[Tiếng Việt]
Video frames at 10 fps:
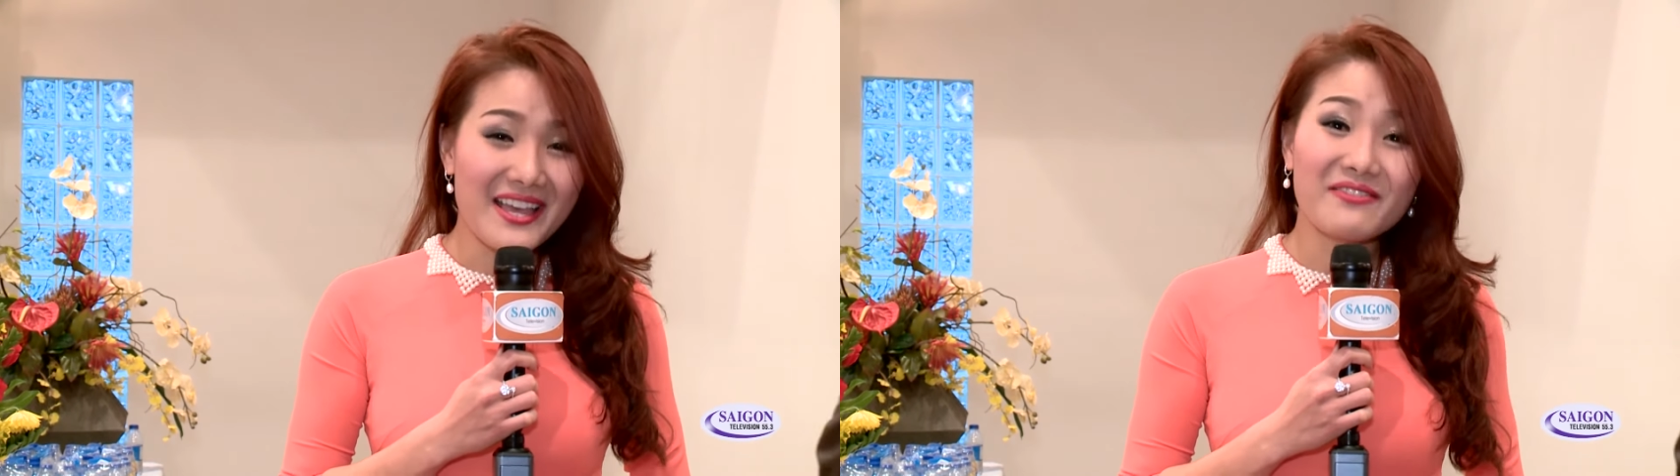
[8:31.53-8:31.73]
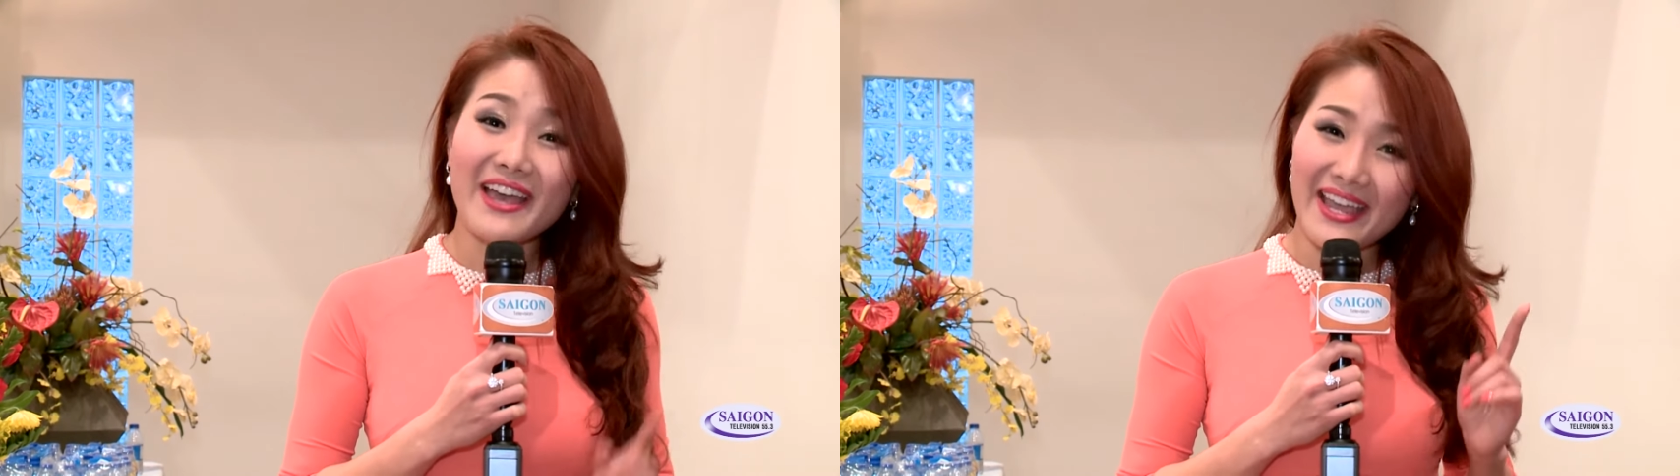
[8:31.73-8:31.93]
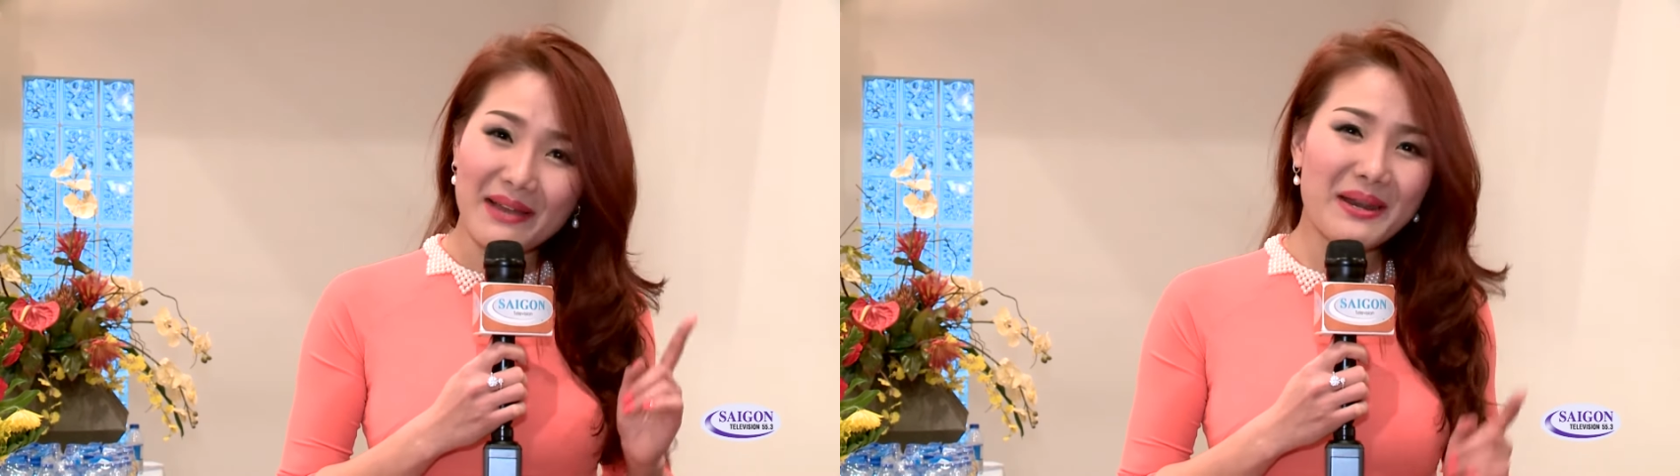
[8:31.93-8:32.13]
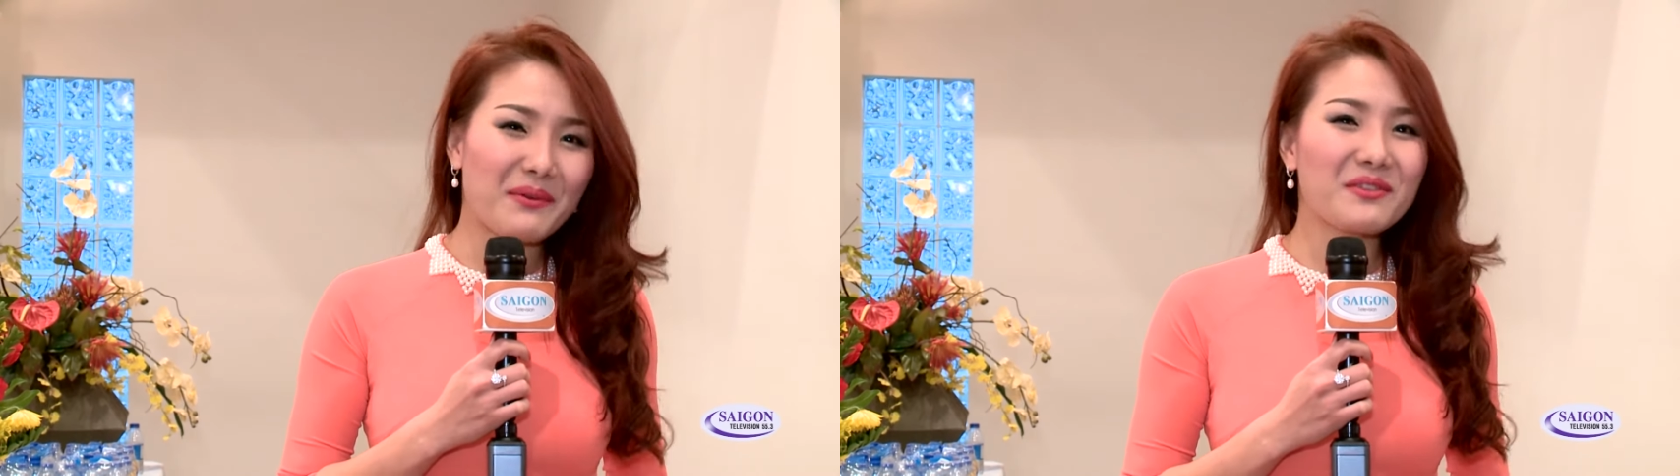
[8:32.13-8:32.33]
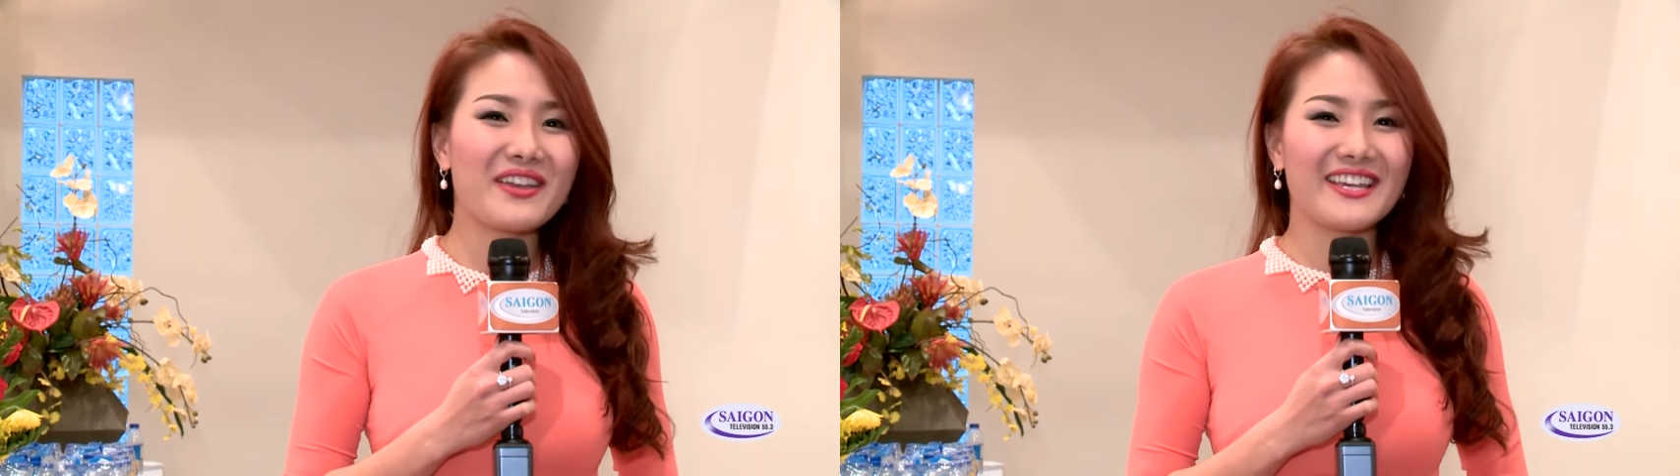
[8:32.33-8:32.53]
và hẹn gặp lại
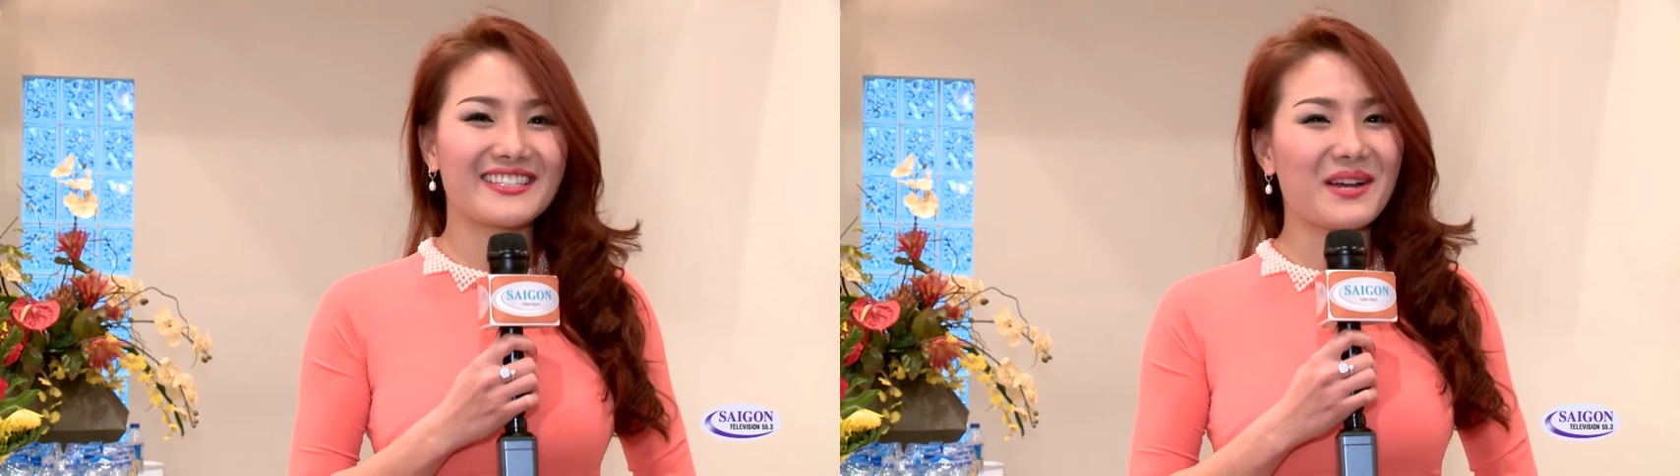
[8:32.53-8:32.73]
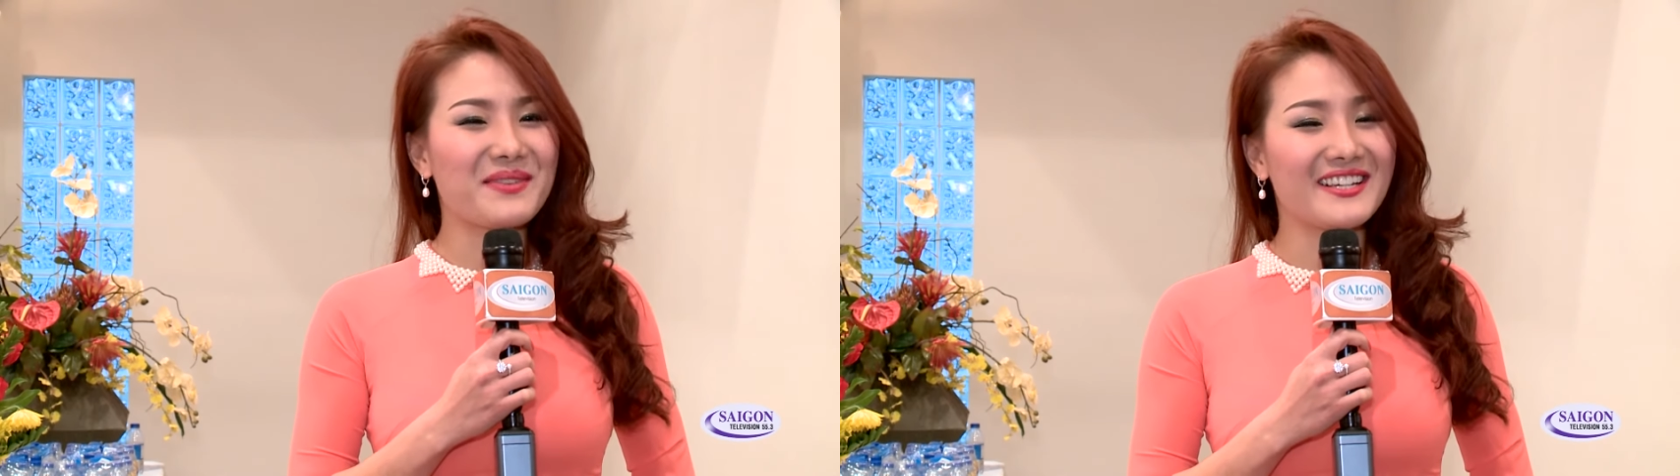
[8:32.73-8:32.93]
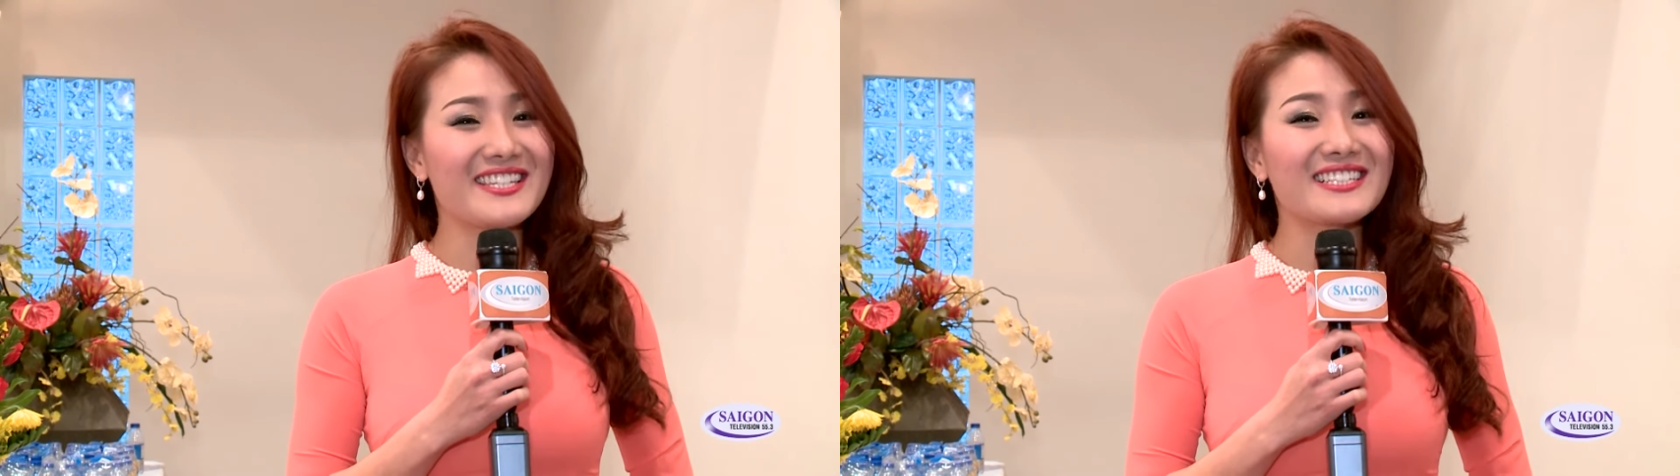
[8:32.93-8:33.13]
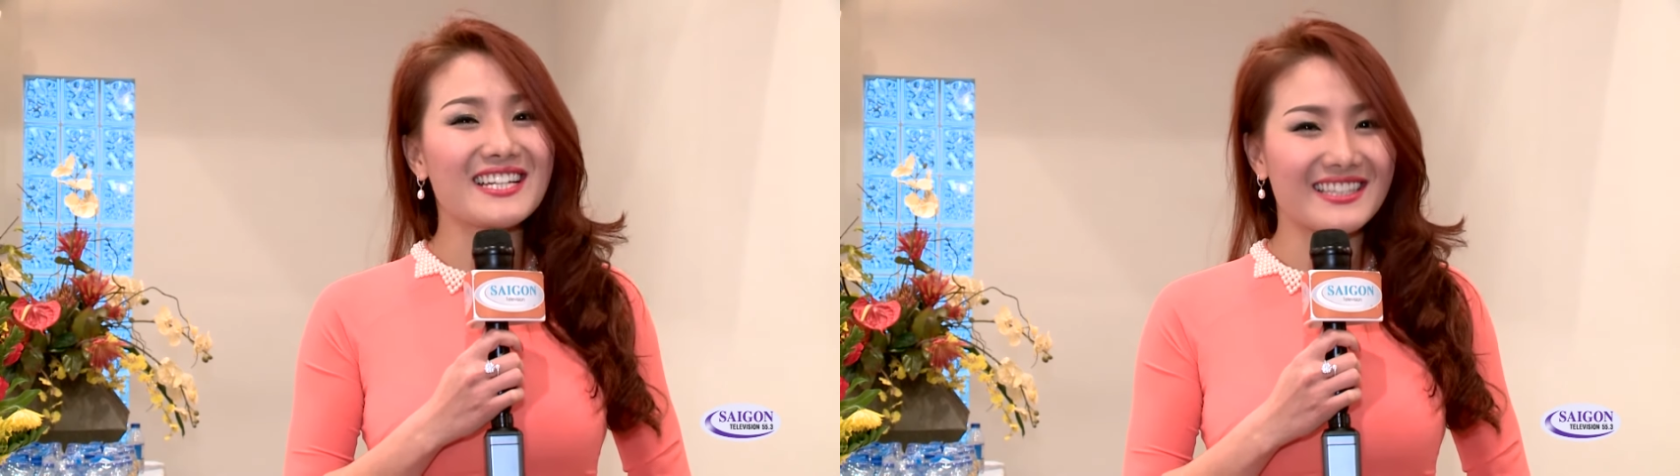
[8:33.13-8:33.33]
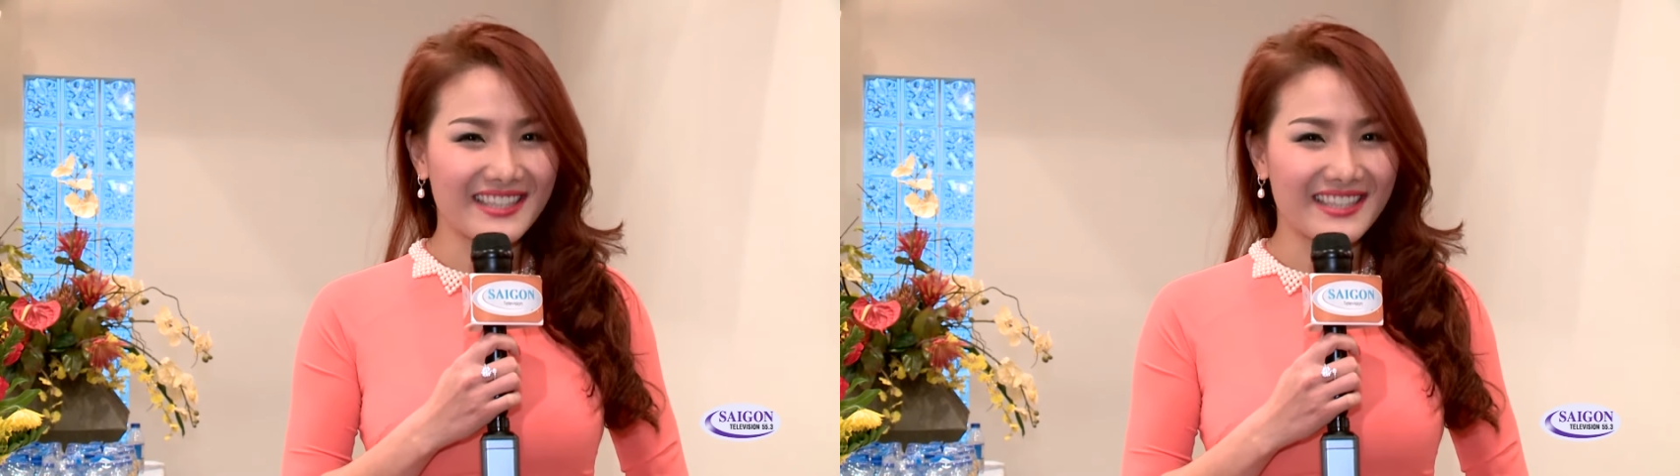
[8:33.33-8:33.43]
quý vị trong những chương trình